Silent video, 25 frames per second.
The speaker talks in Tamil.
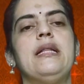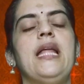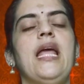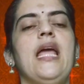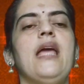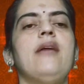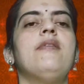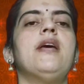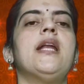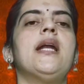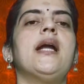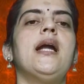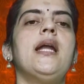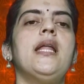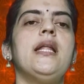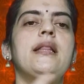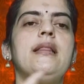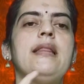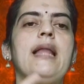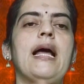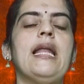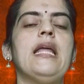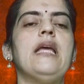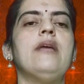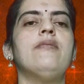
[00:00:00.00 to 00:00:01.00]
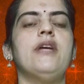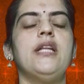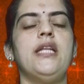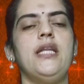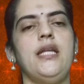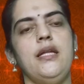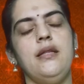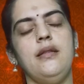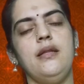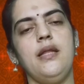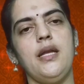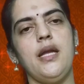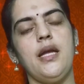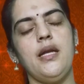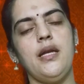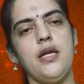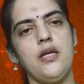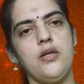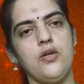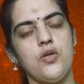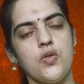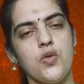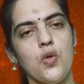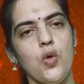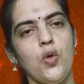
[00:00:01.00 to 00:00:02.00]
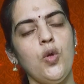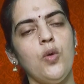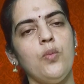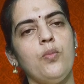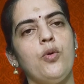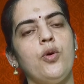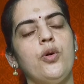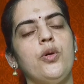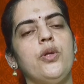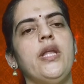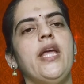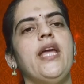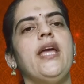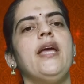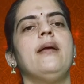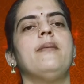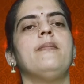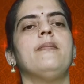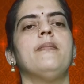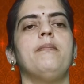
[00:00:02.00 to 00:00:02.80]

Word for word: தேவர்களின் தலைவன் இந்திரன் என்று சொல்லும் பொழுதே